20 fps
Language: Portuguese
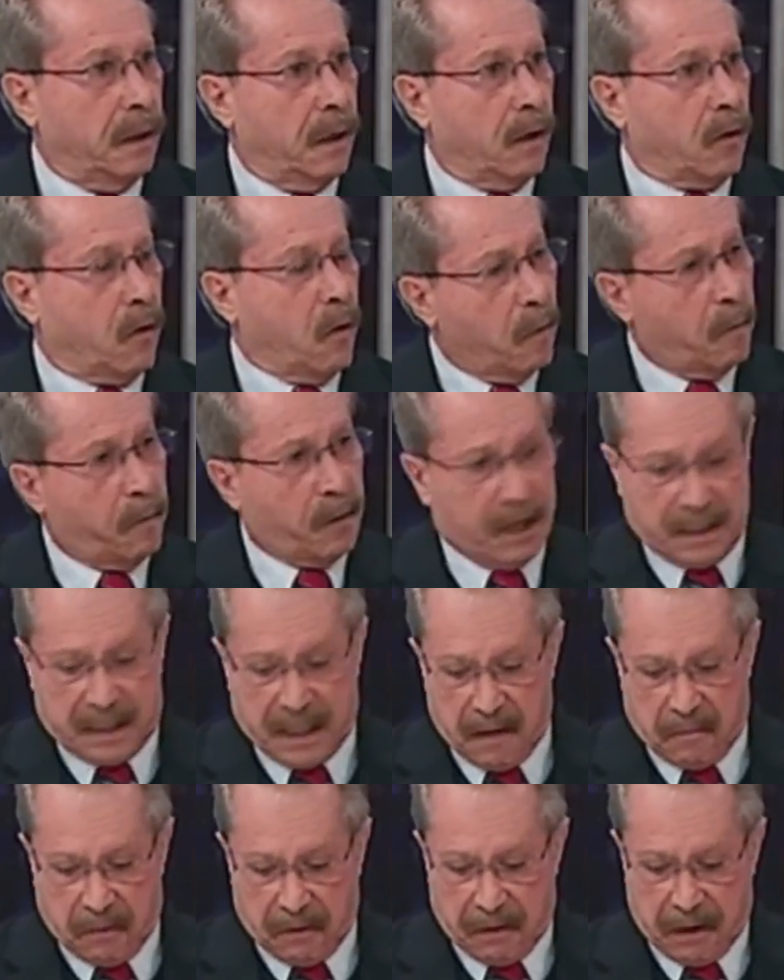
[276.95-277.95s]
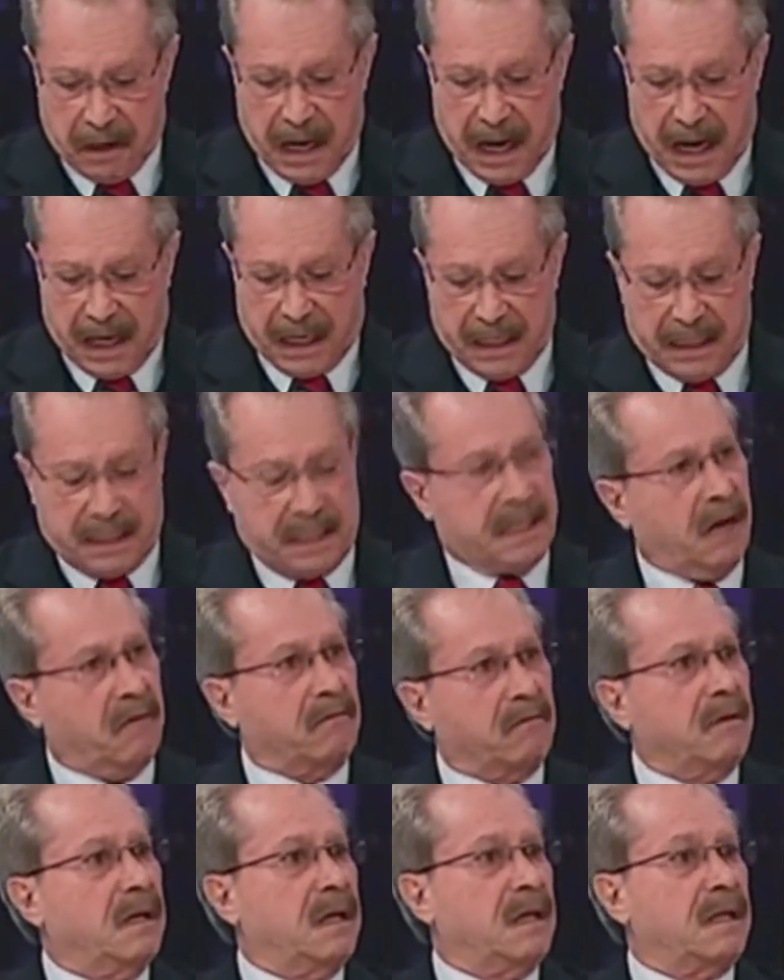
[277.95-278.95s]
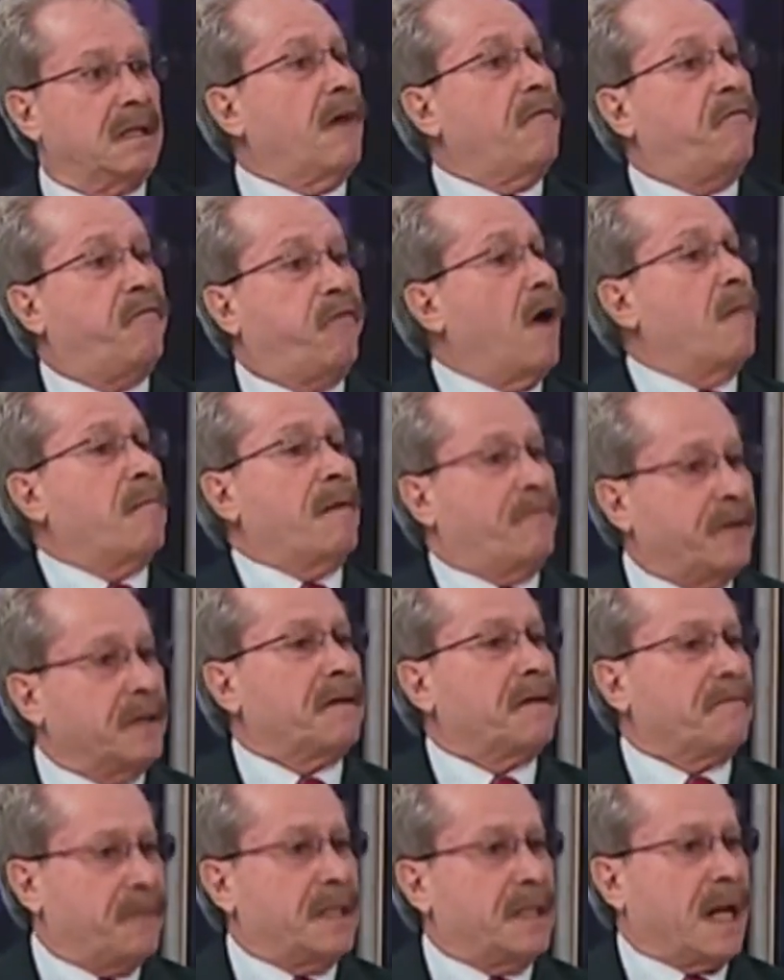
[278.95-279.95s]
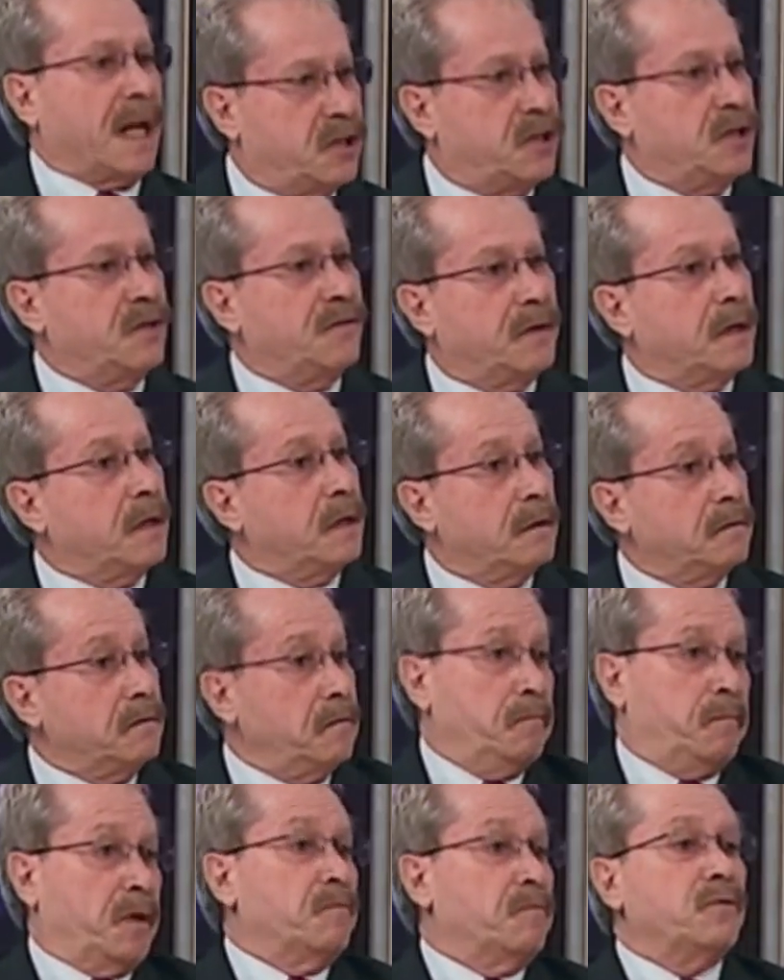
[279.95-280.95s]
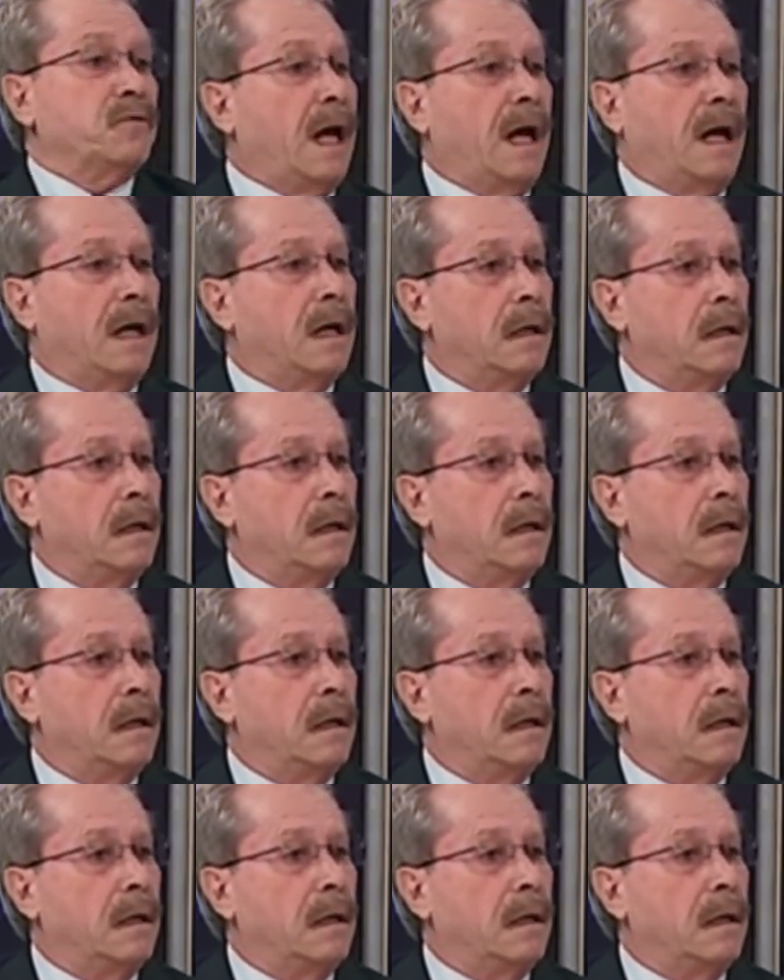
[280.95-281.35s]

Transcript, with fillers: Como, por exemplo, a questão da forma federativa, não pode mudar.